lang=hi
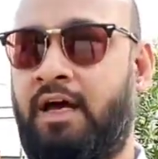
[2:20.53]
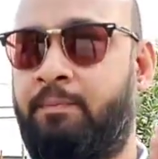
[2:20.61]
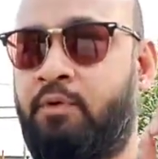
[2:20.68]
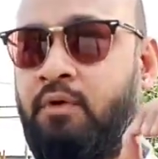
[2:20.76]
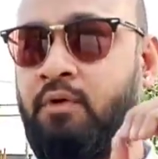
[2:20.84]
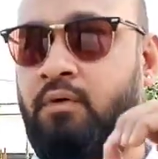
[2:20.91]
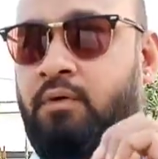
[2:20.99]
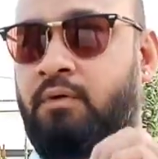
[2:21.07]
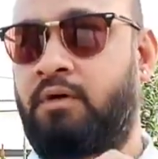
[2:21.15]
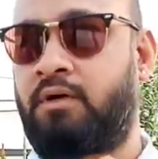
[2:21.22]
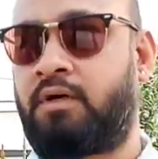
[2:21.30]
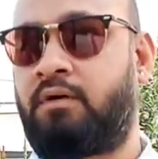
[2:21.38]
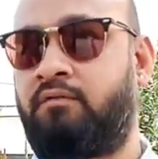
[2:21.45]

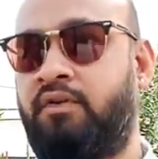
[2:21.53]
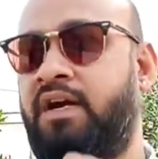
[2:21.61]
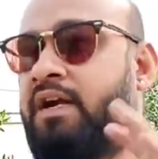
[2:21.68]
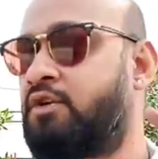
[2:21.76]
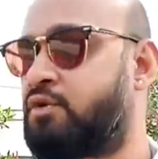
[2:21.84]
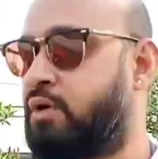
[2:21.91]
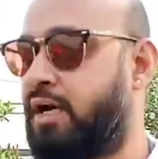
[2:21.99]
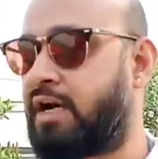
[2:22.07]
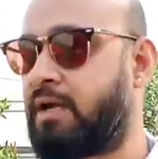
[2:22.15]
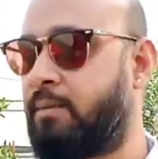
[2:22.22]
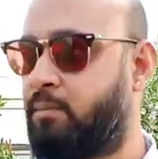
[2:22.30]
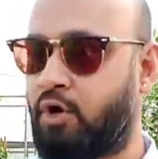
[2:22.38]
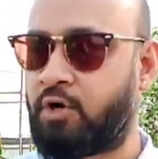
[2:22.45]
आपको वन एट्टी स्क्वायर
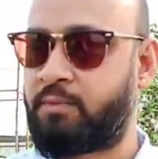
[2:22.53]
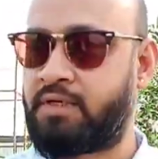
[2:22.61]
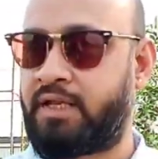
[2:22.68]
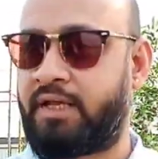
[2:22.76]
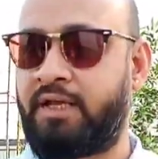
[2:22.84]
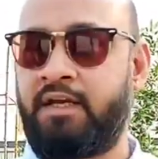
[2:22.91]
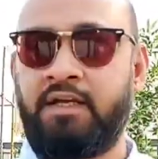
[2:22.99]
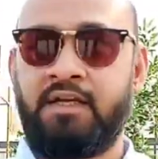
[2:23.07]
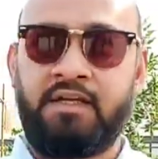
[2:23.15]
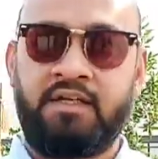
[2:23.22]
यार्ड के प्लॉट मिल जाएंगे